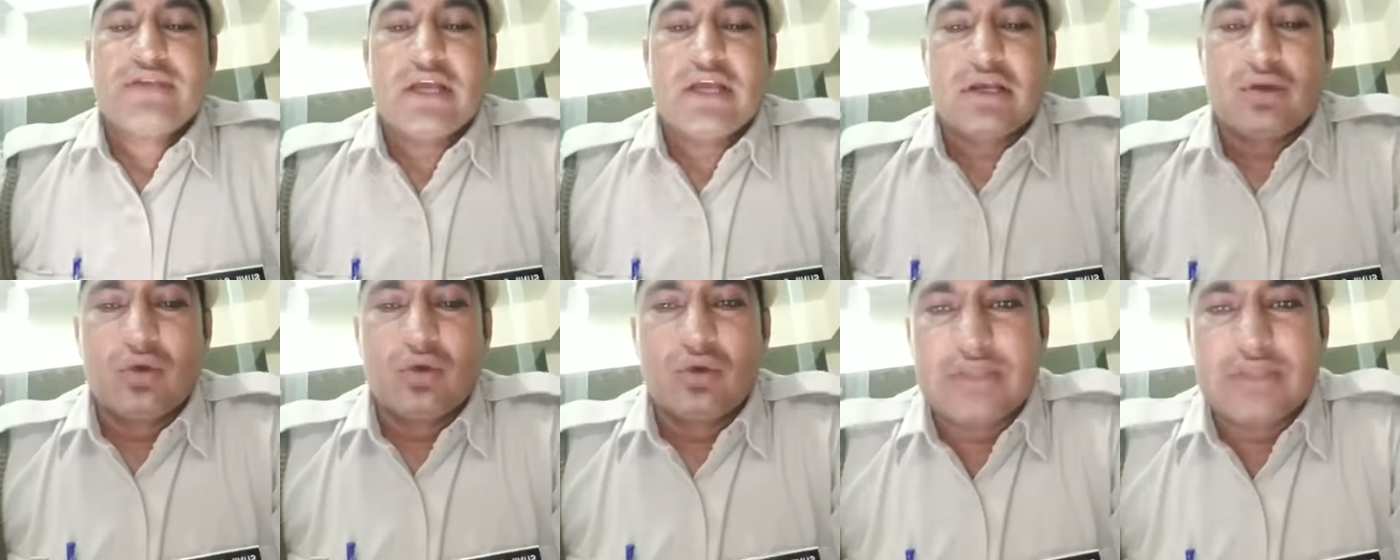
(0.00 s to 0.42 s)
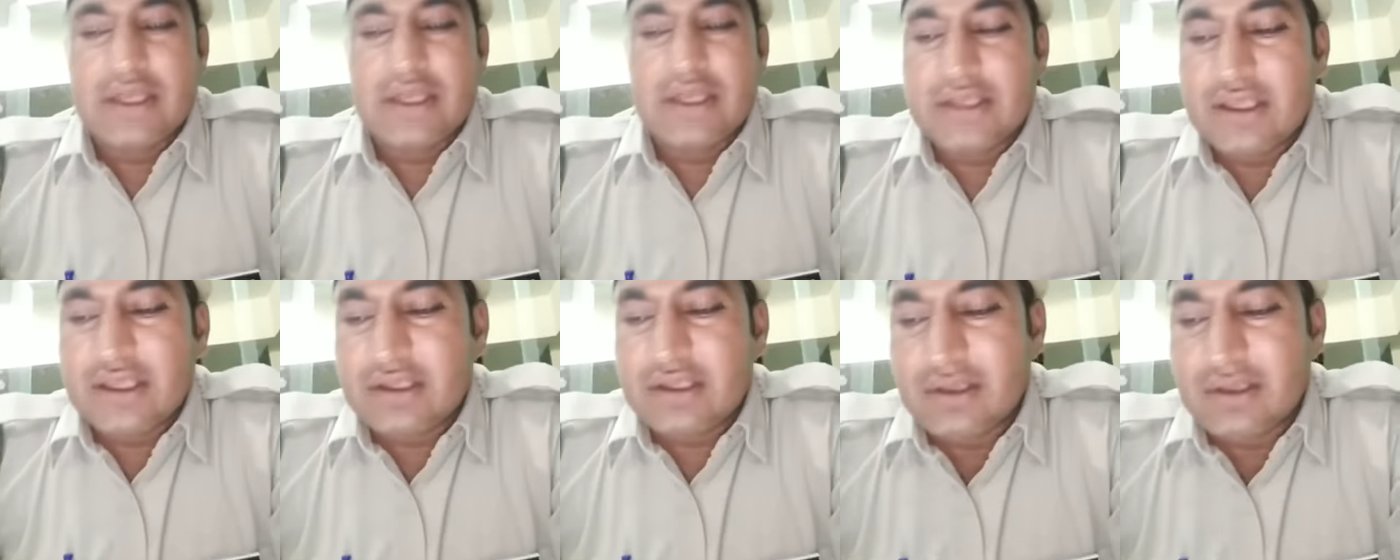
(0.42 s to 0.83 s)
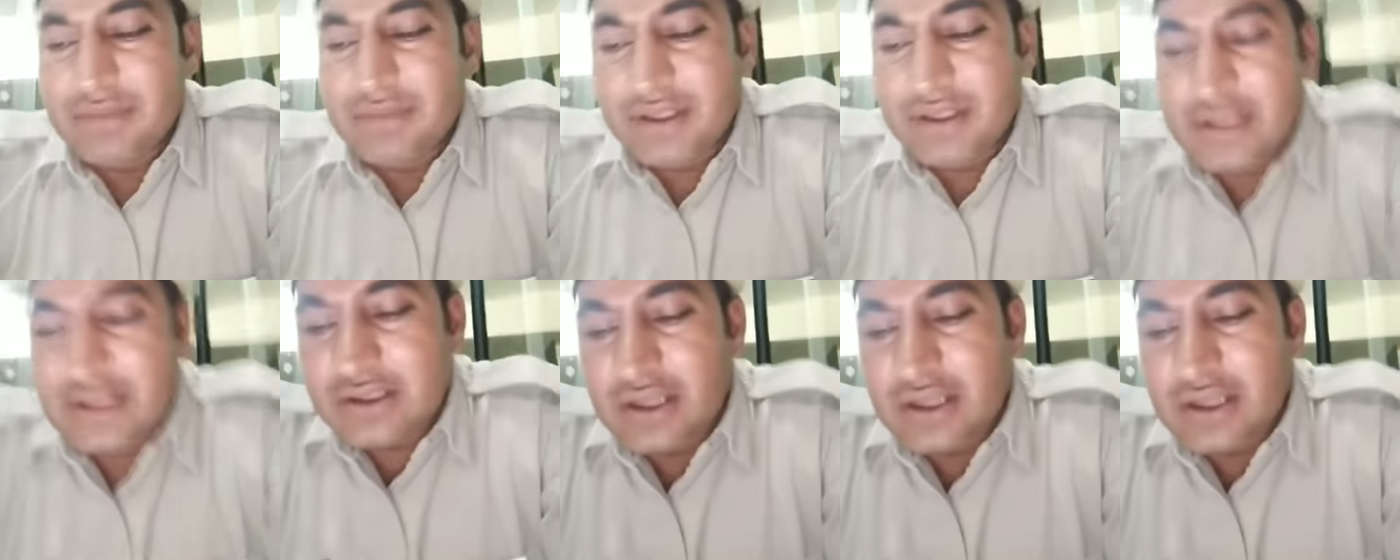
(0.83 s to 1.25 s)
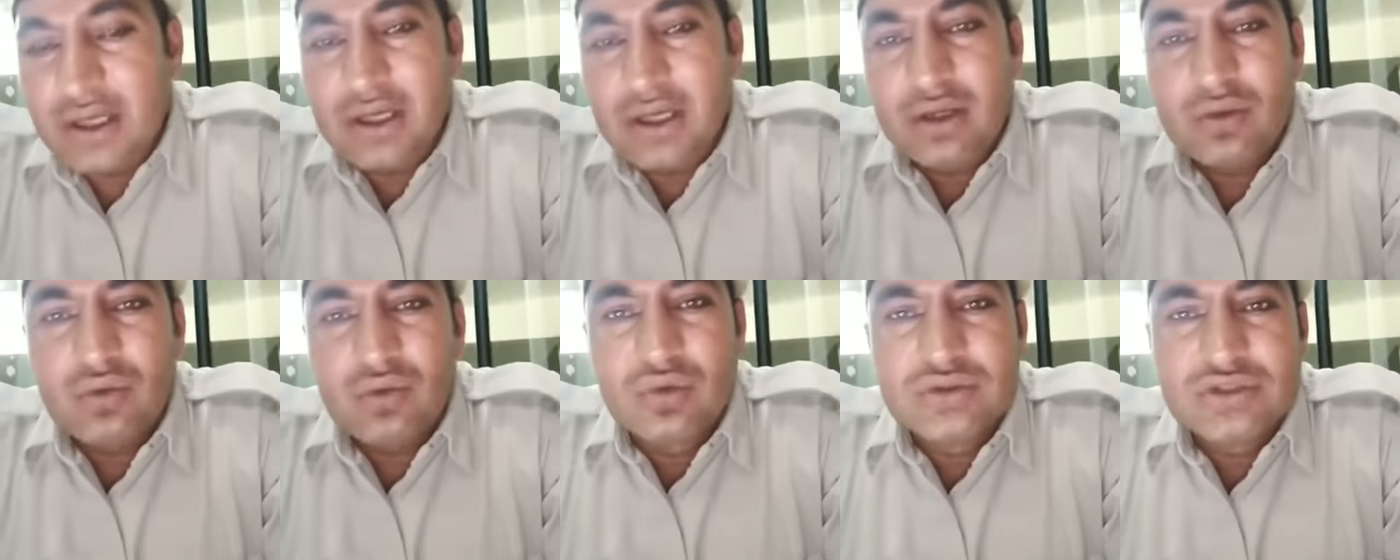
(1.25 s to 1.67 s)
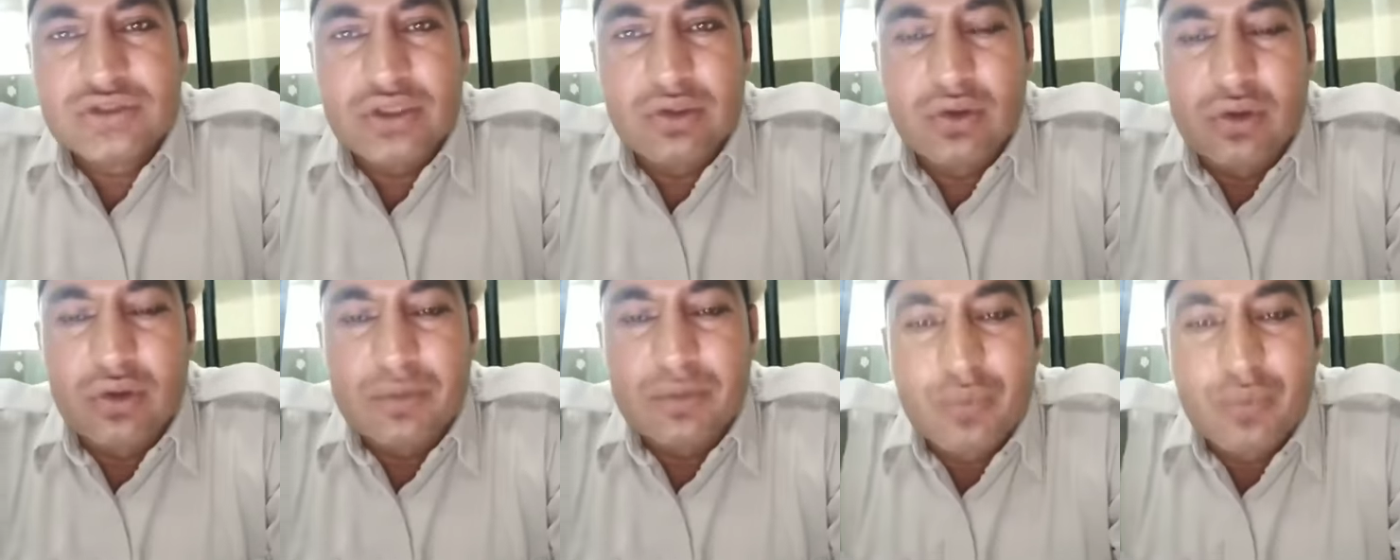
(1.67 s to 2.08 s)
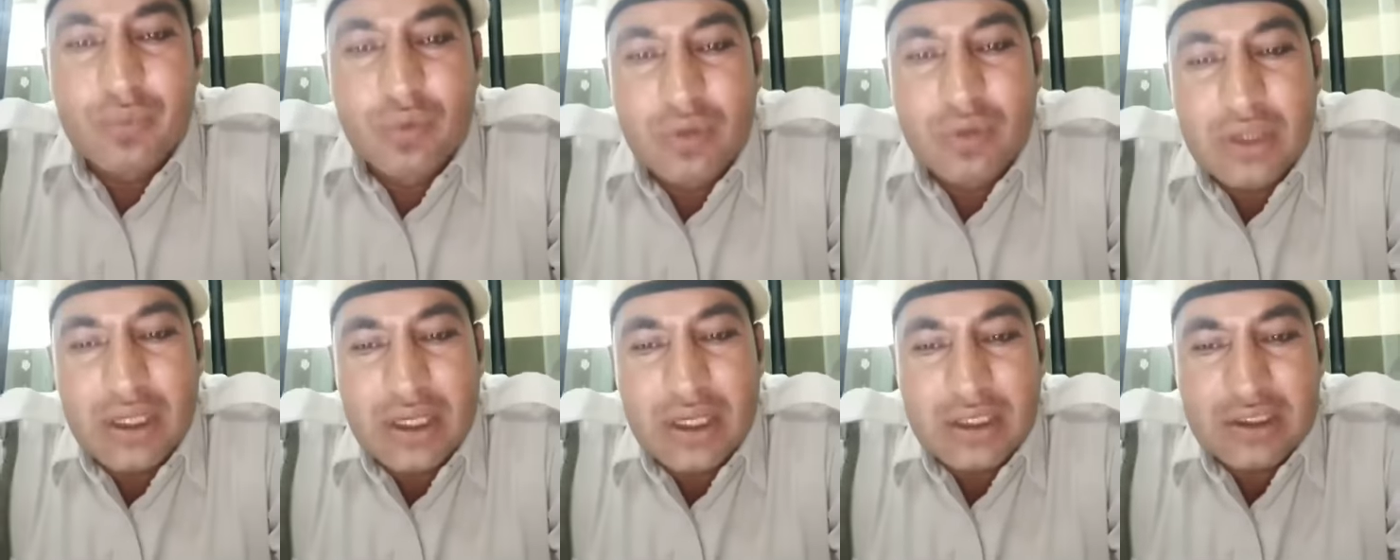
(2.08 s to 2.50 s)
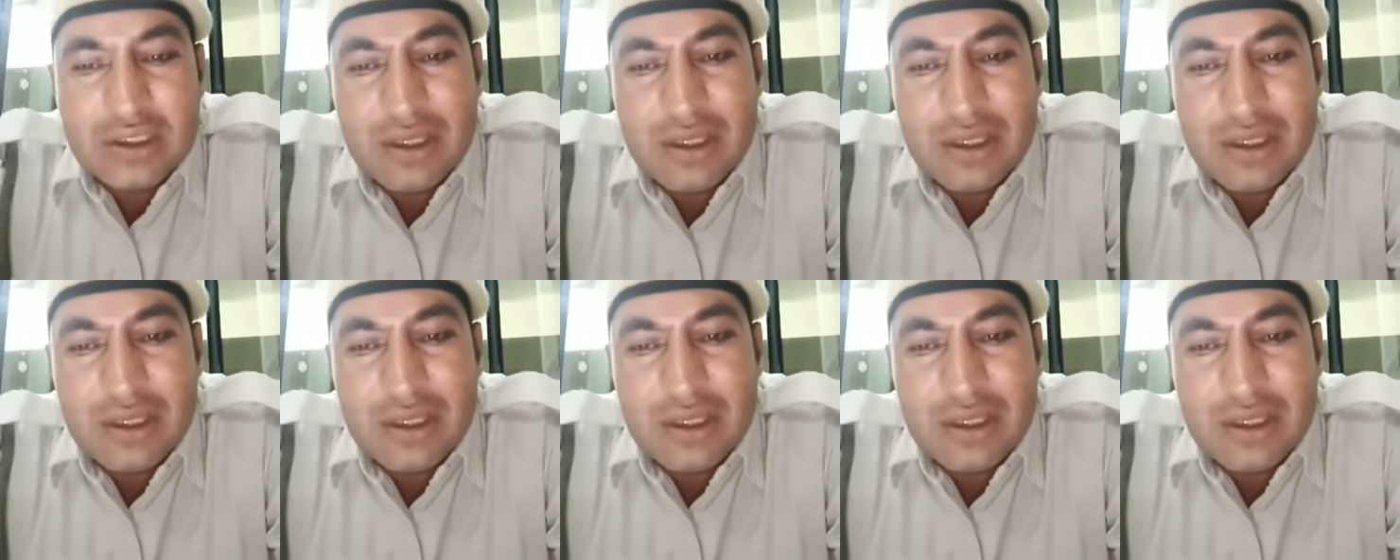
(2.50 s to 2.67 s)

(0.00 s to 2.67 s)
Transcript: जागरूकता की कमी के कारण कुछ लोग पूरा